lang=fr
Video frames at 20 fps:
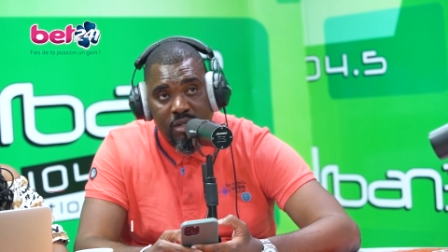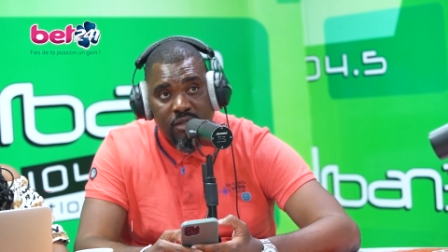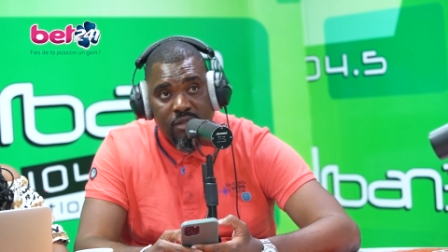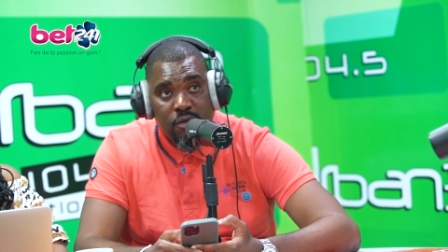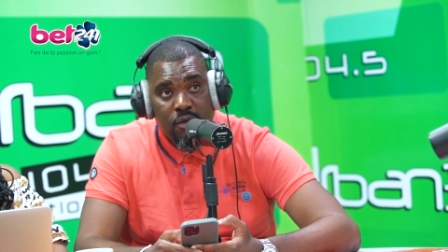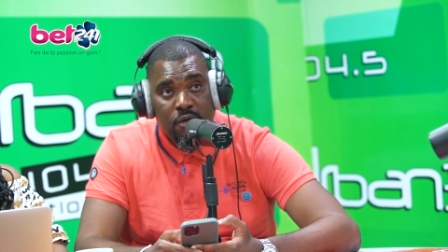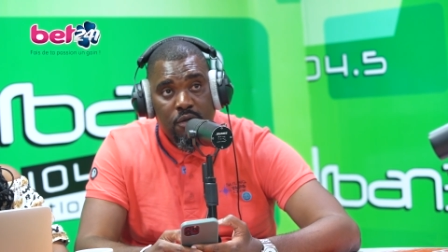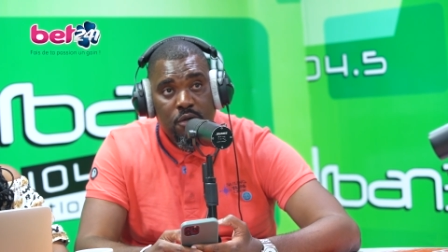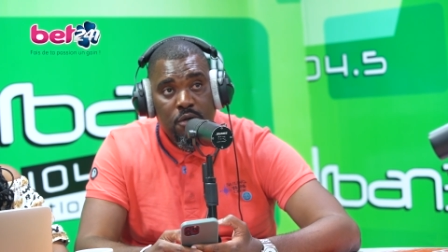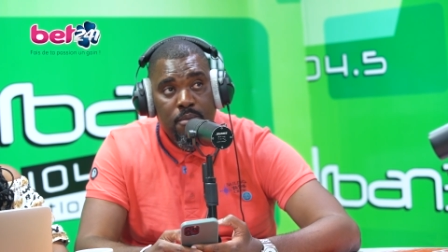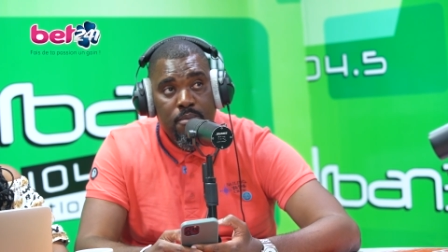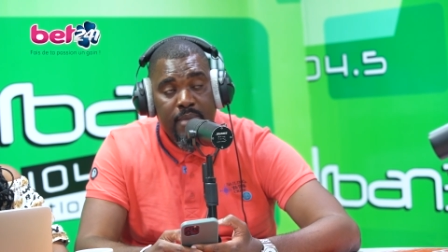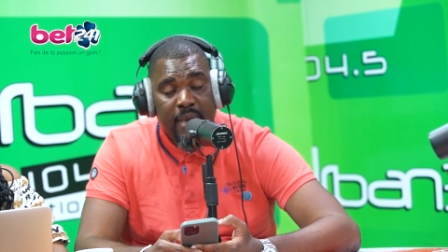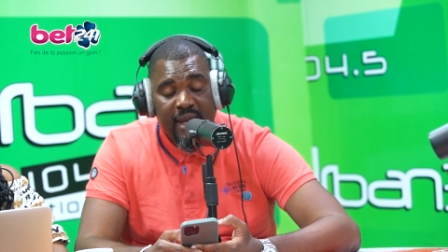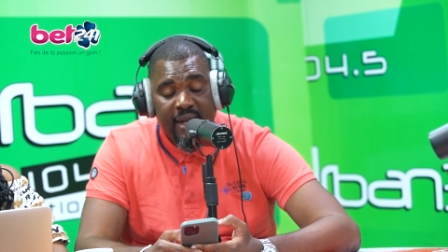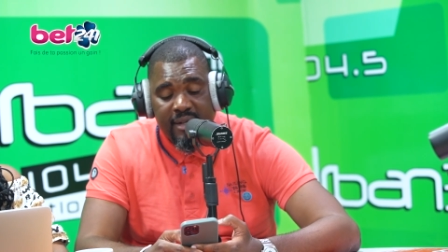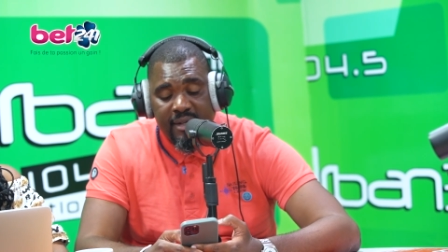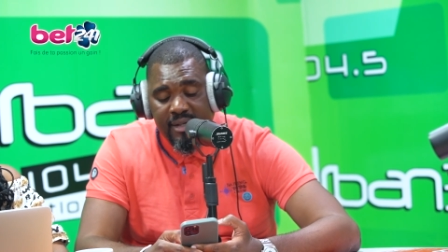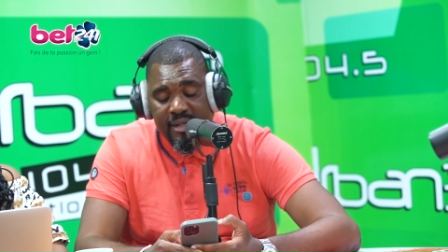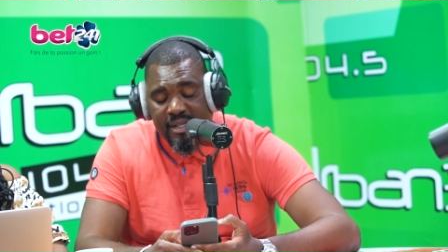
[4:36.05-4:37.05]
ce
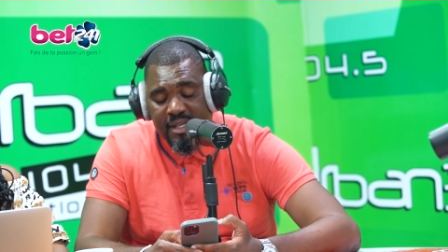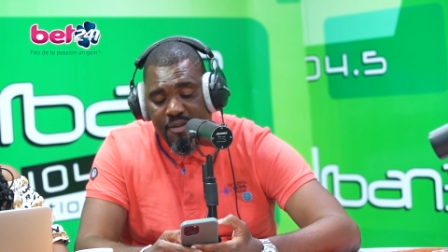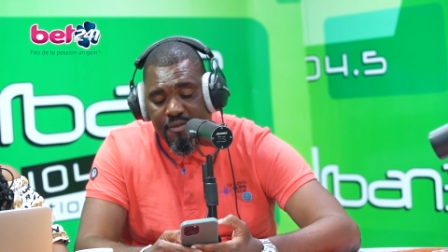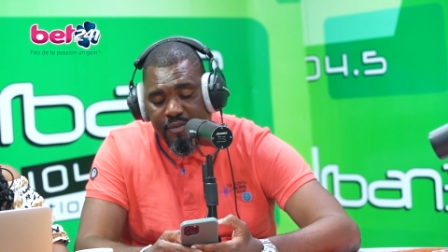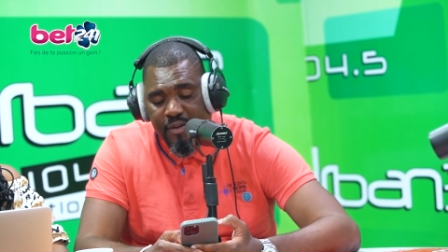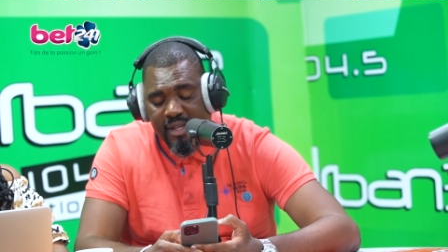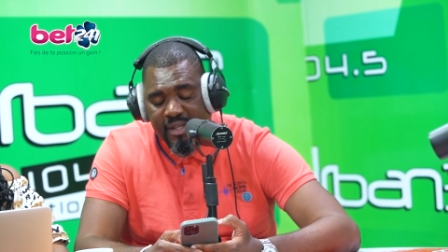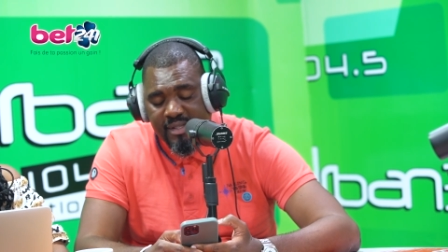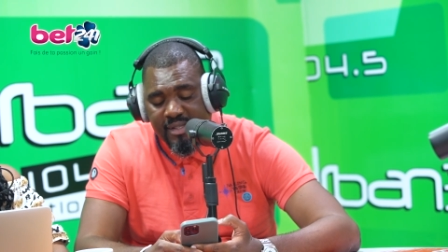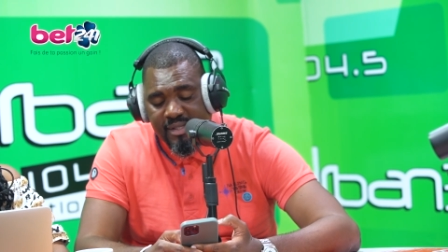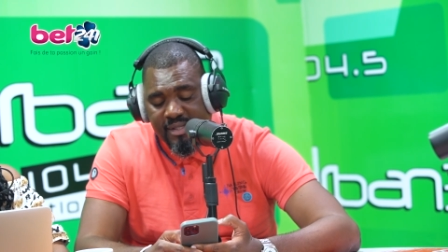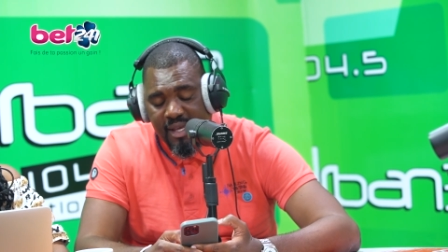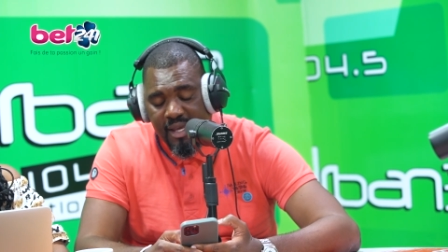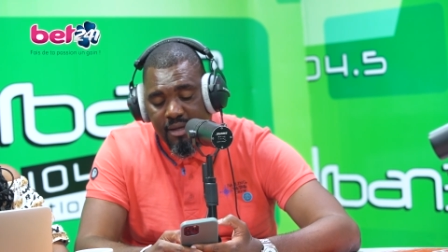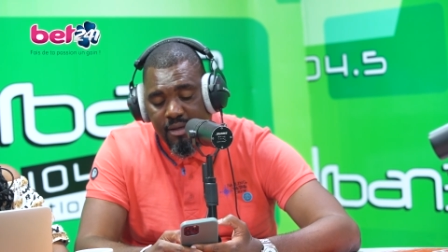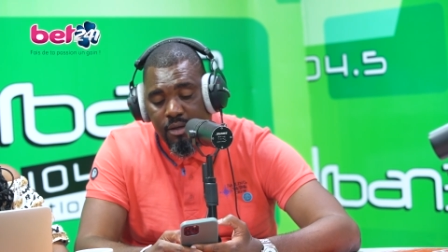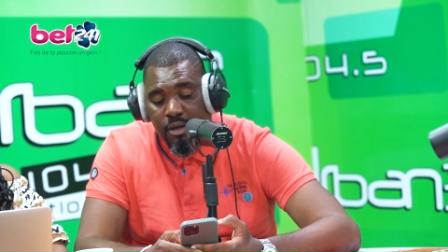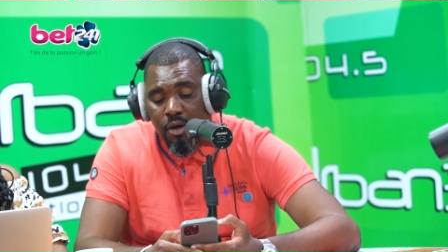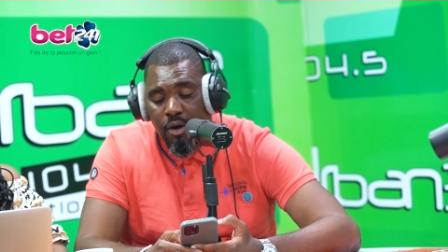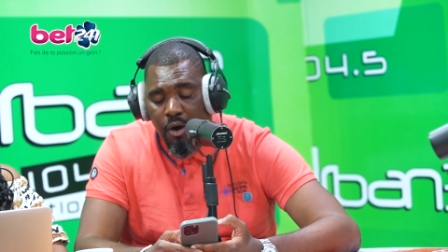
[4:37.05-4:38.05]
mercredi
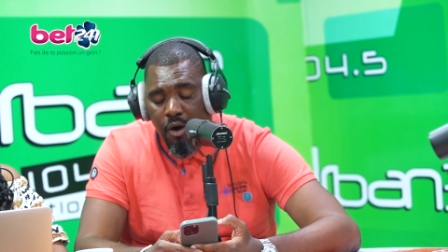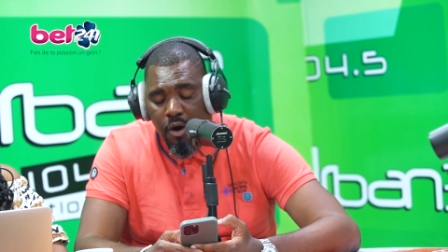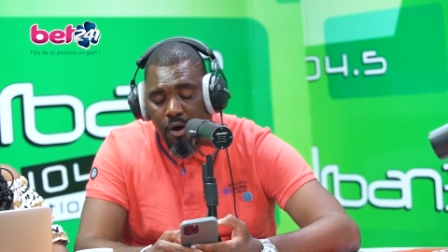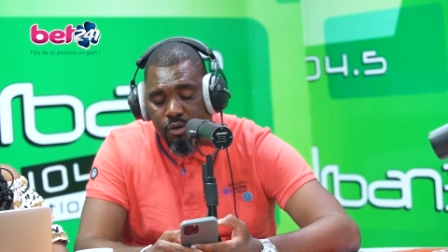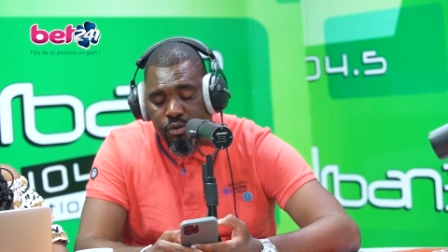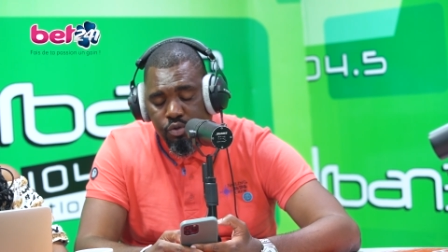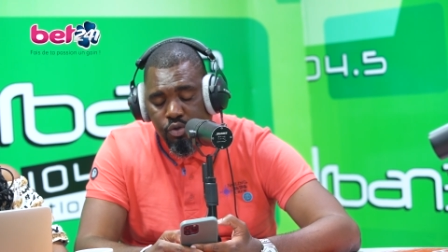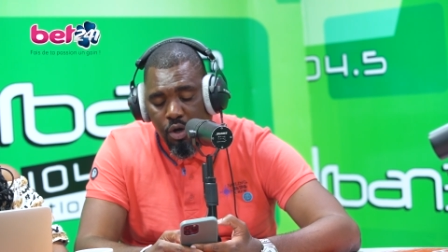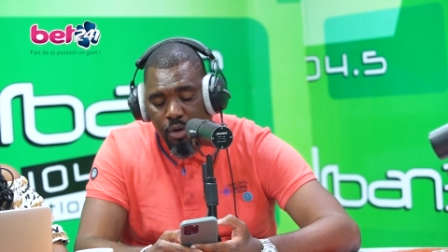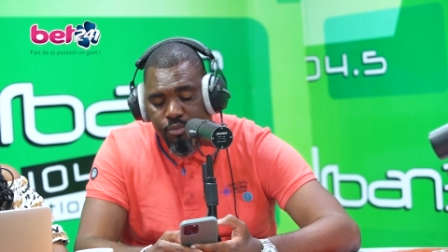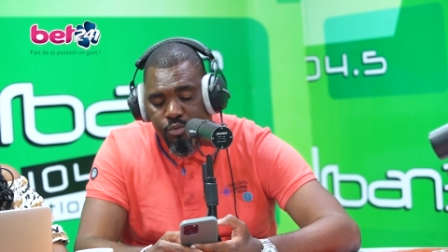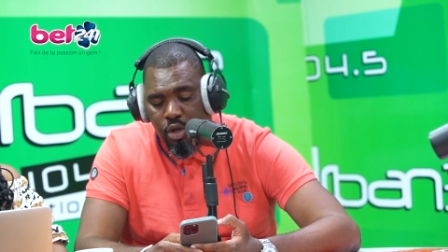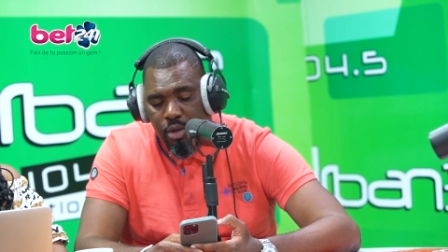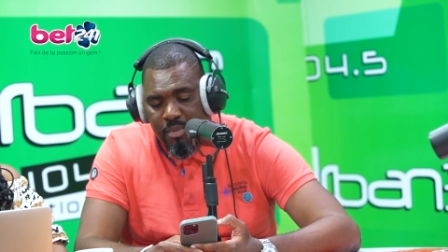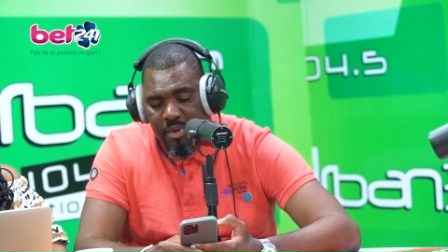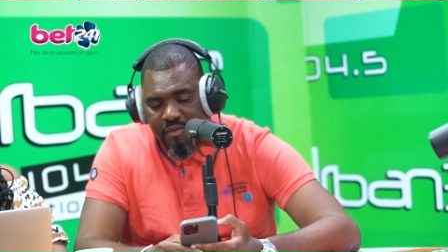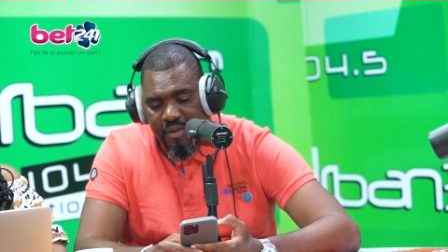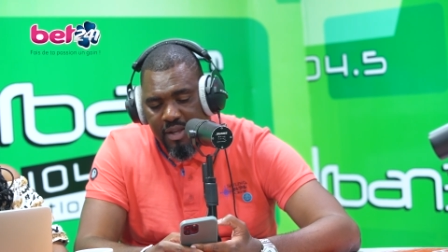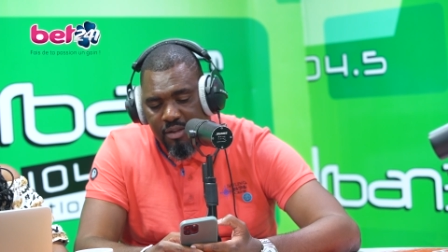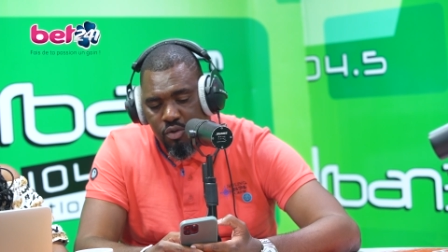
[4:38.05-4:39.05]
25 octobre
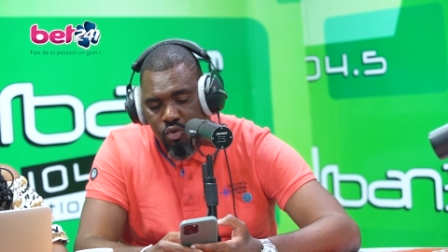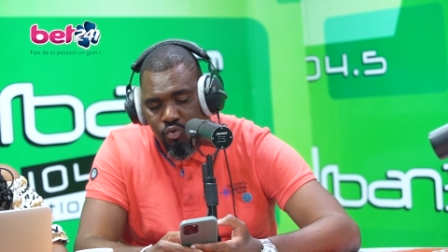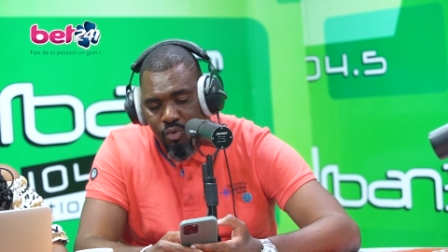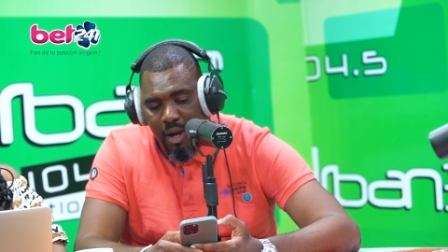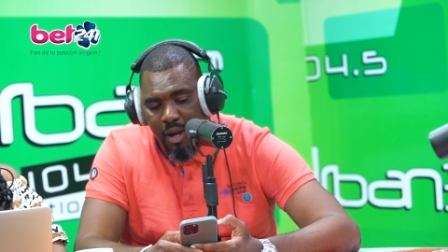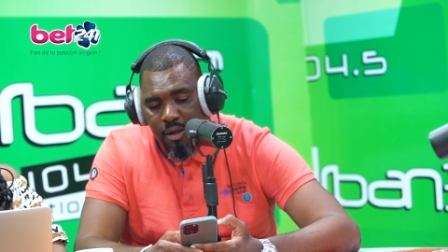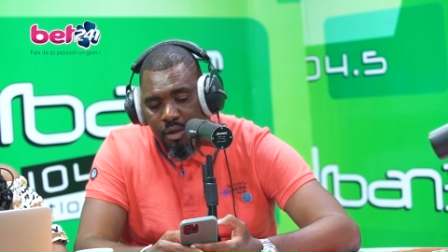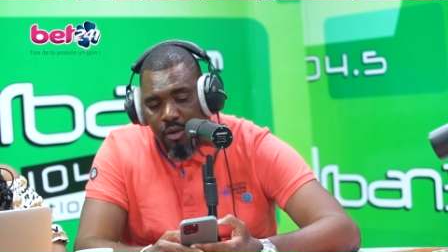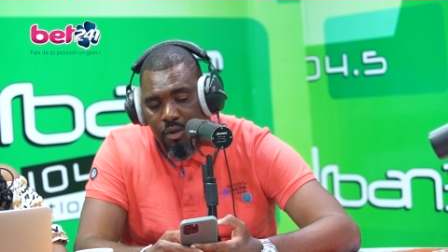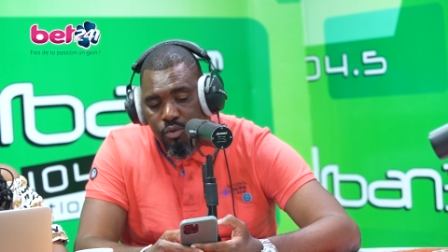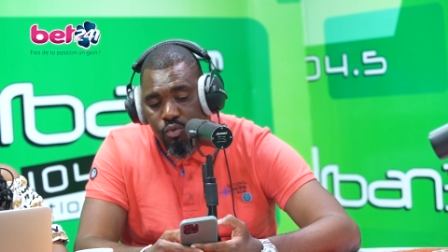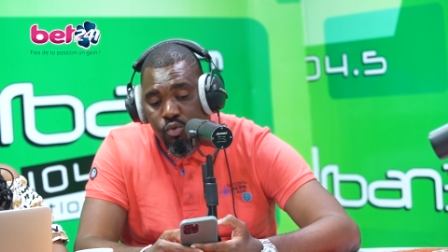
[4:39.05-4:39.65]
2023,